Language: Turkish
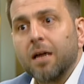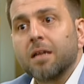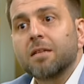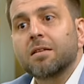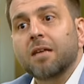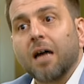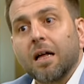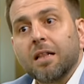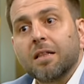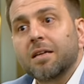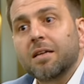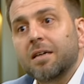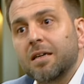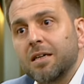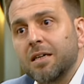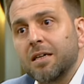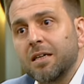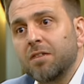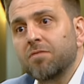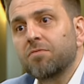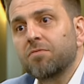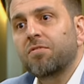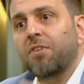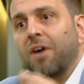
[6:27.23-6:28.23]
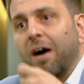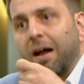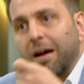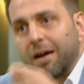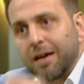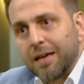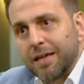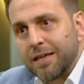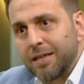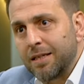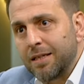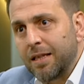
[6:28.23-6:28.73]
Tanrı'nın
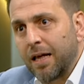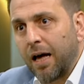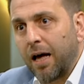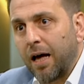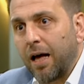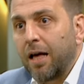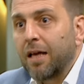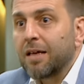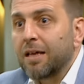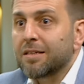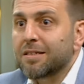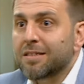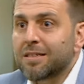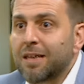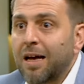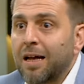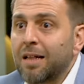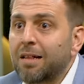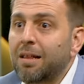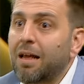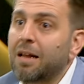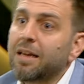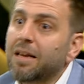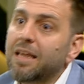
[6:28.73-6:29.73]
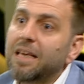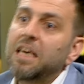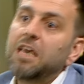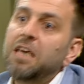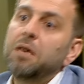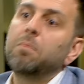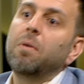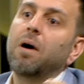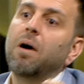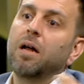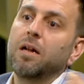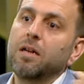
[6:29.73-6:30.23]
varlığı da zaten
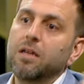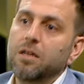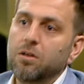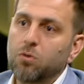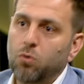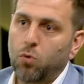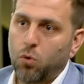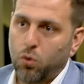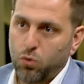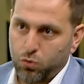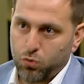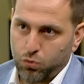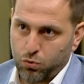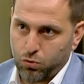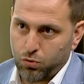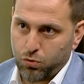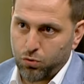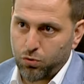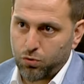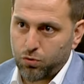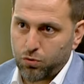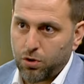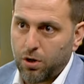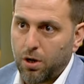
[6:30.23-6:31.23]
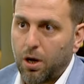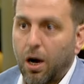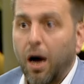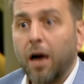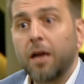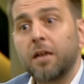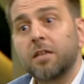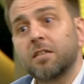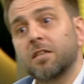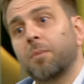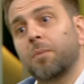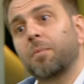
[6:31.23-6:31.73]
imanın konusudur.
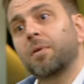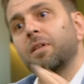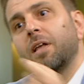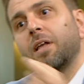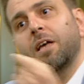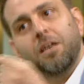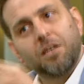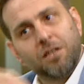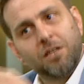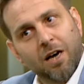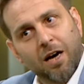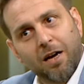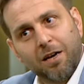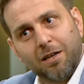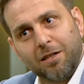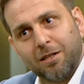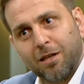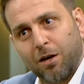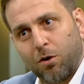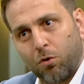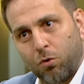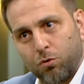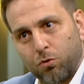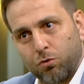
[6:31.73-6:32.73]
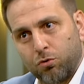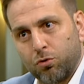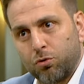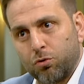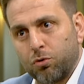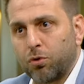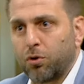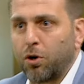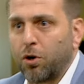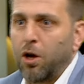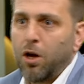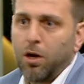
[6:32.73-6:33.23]
Aynı zamanda inkarın da
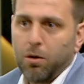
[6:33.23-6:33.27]
konusudur.